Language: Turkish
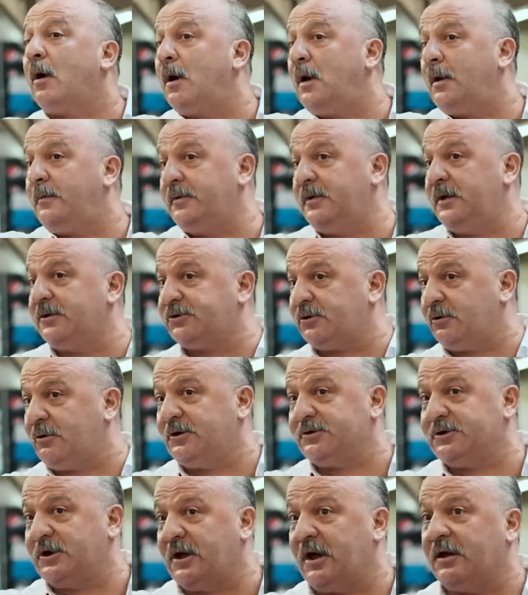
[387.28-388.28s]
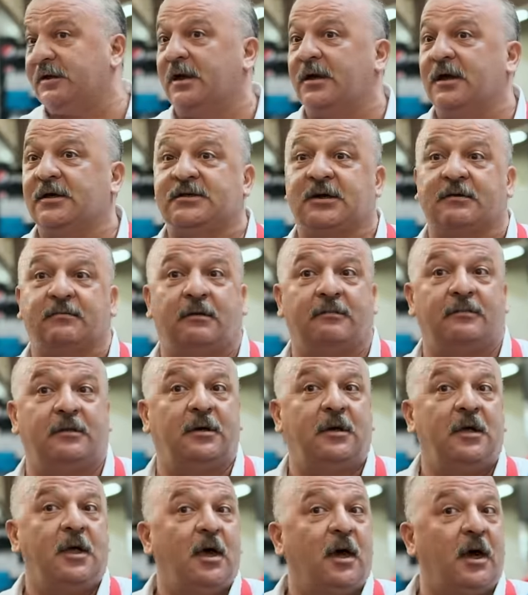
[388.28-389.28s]
hale bir de şey olacak, Adana
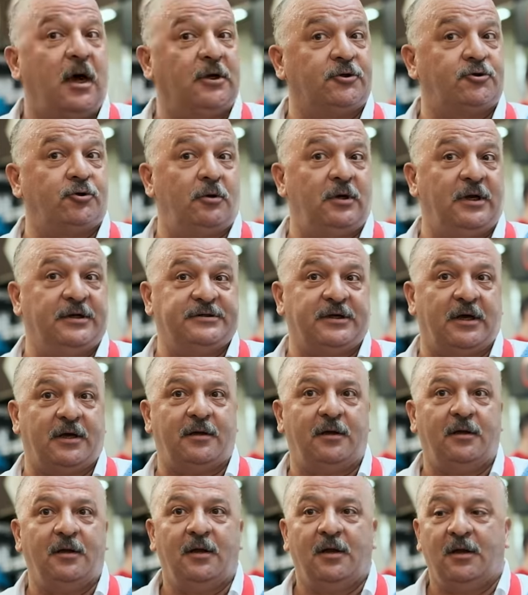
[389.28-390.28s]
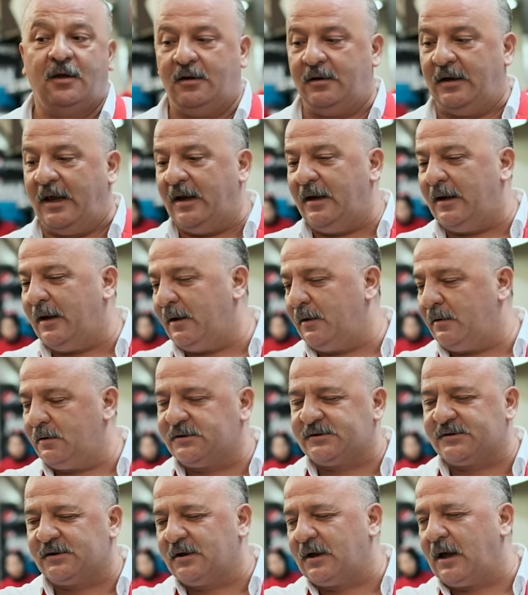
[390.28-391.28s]
kebabı acı olacak. Neyle
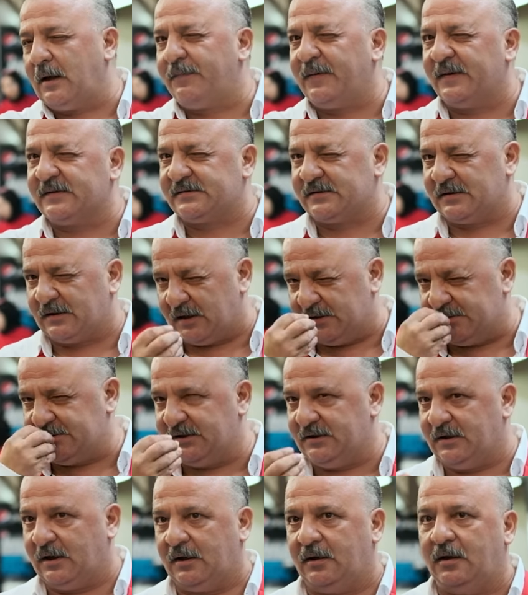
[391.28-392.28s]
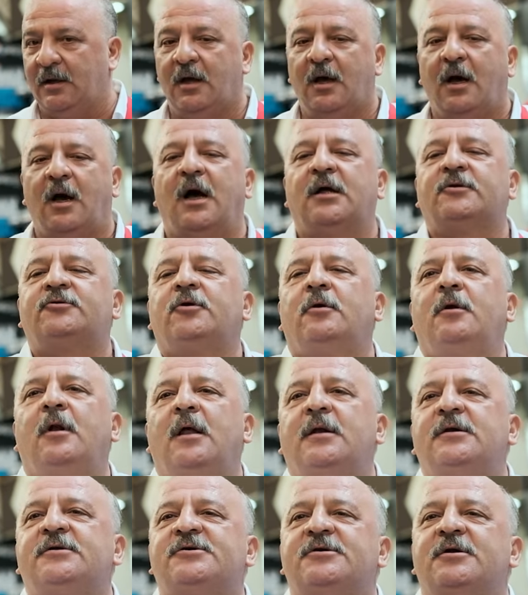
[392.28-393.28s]
içini kapatsın acıyla.
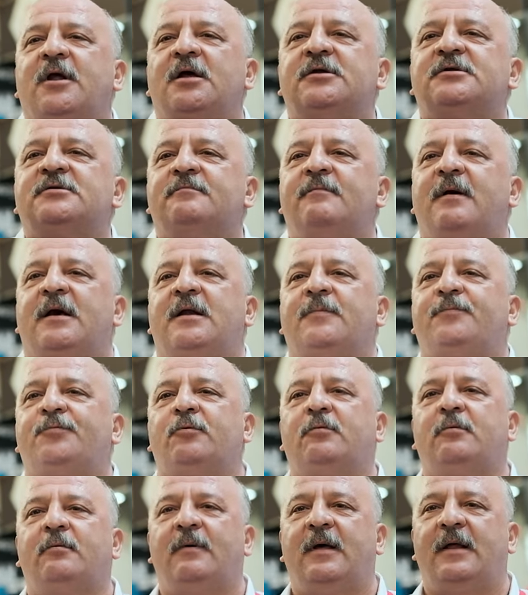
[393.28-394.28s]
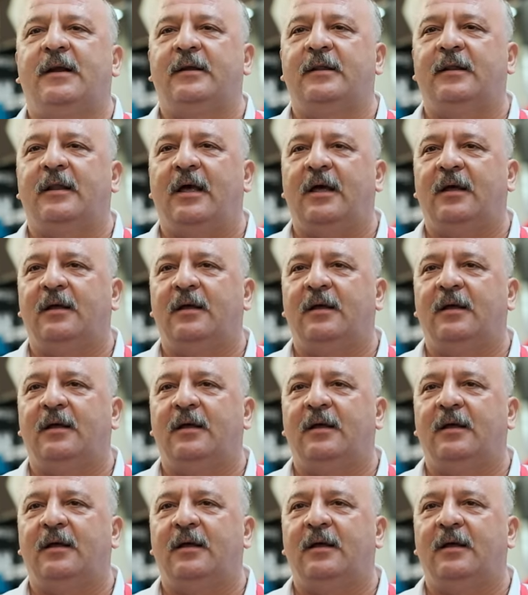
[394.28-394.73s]
Atıyorlar içine acı biberi, pul biberinde.